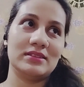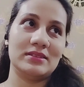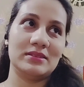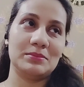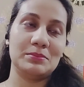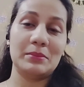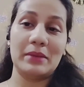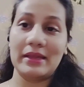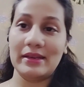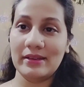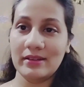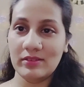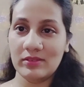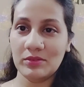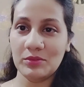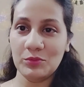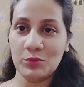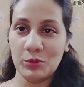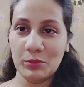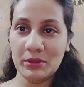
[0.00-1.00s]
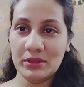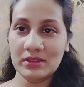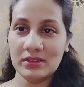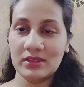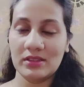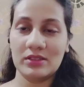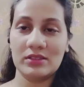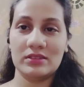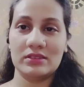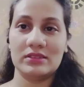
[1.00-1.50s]
मैरिड वुमेन
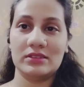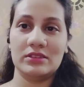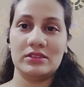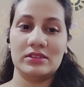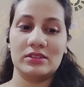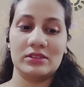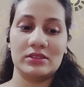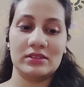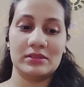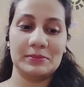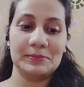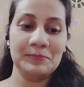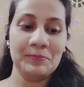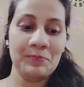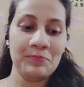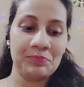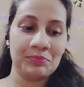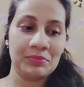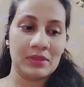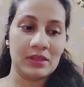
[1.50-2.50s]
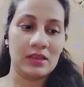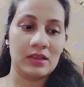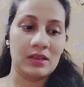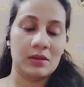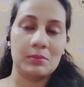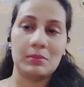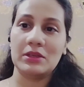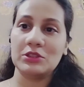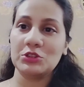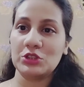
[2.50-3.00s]
एंड
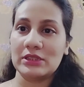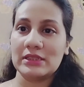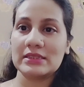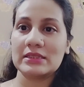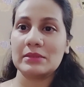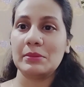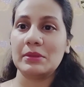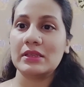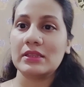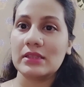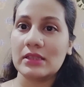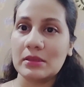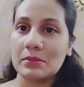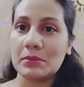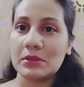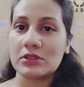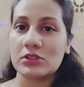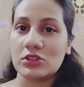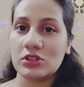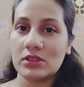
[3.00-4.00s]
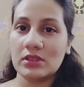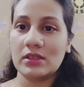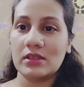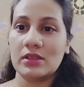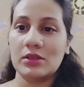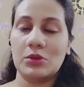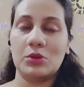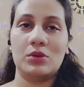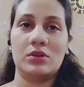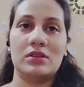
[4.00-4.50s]
माशाल्लाह से मेरे तीन बच्चे
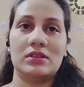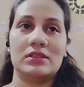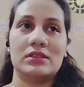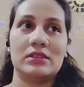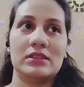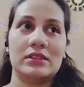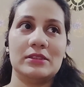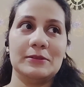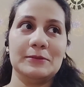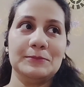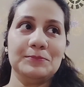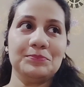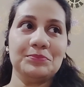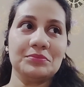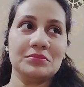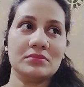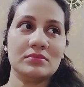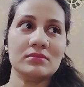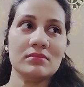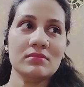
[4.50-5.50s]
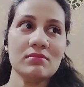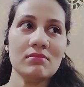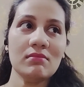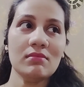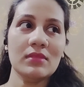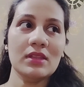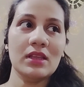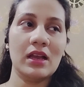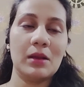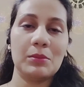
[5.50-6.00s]
हैं और uh,
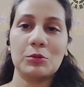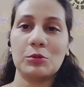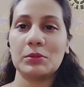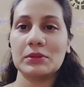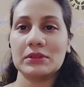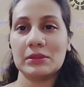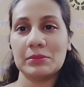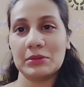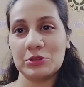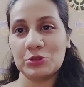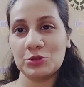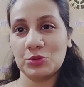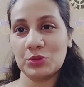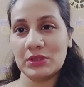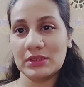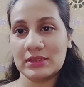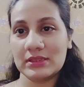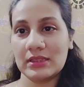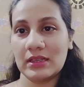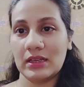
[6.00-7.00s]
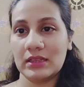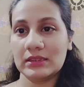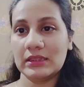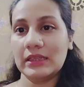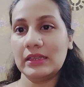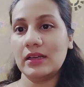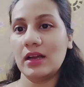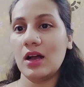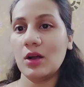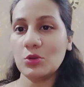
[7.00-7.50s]
आपको पता है बच्चों के साथ
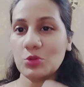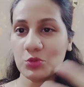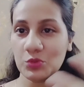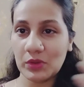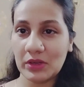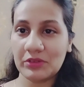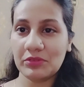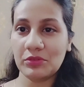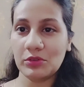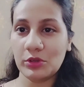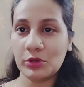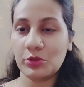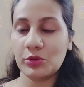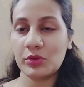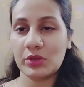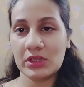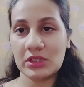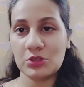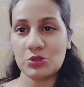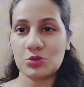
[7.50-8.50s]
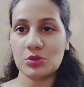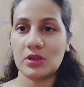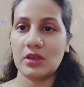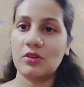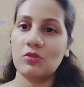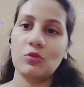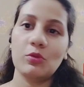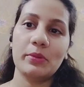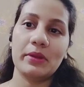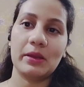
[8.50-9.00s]
एक हाउस वाइफ वाली रूटीन जो
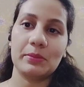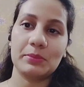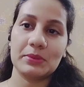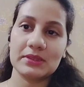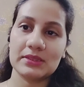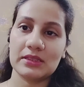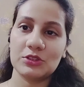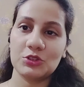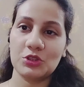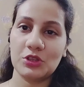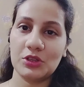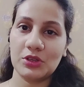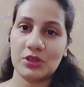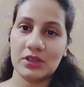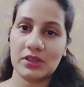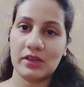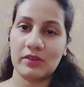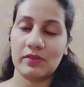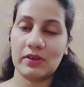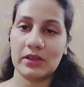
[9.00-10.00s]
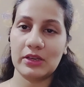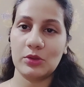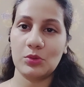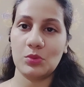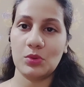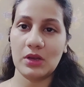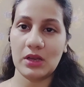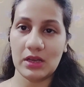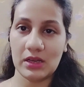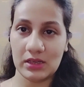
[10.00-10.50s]
है वो मैं आपके साथ शेयर करने वाली
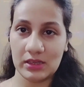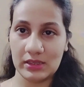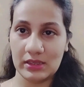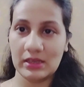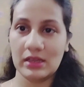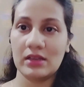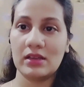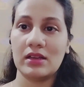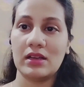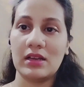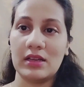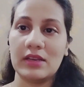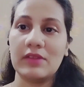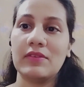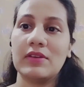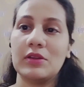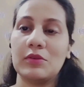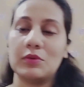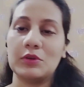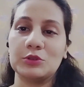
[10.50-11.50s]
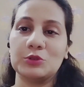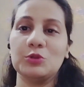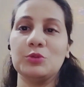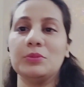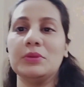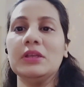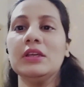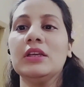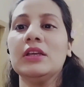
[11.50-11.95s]
हूँ आइंदा आने वाले वक्तों में